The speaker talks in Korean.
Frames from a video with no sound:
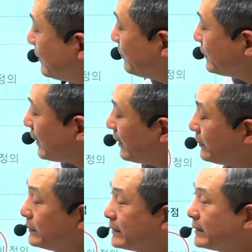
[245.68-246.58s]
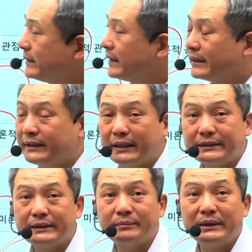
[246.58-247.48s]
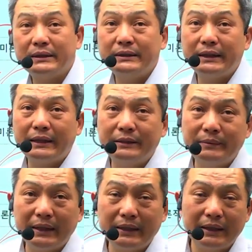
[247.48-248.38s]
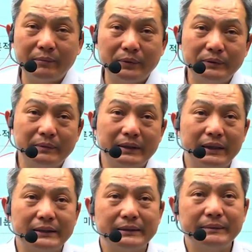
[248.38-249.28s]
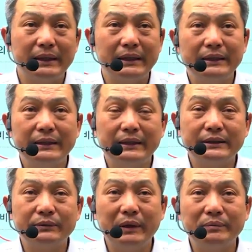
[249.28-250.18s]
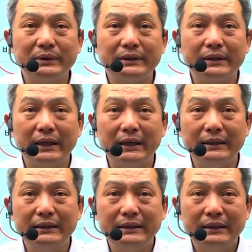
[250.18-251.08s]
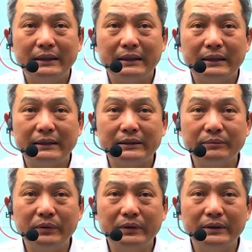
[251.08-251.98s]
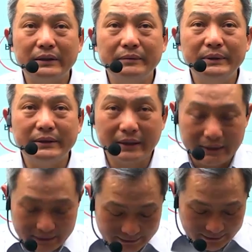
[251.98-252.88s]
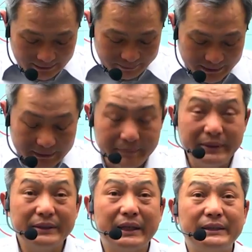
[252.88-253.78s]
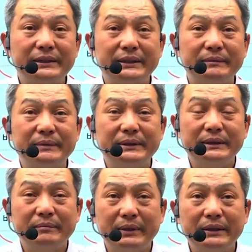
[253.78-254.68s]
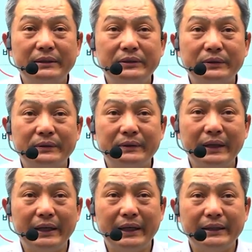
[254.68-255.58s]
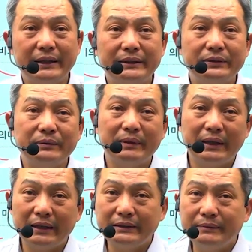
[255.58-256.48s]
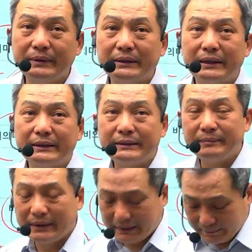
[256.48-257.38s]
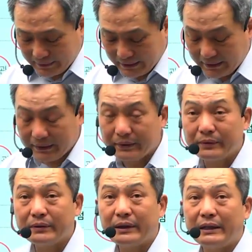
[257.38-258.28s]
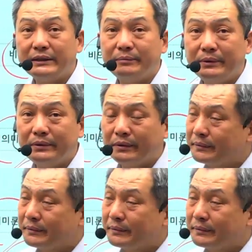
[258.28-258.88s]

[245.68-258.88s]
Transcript: 정보 사회론적, 정치 경제학적 뭐 이런 개념이다 이렇게 보시면 될 것 같습니다. 그래서 웹스트가 어, 정보는 의미적 관점과 비의미적 관점 뭐 이런 쪽으로 얘기했다 이 정도만 아시면 될 것 같습니다. 너무 깊게 하실 필요도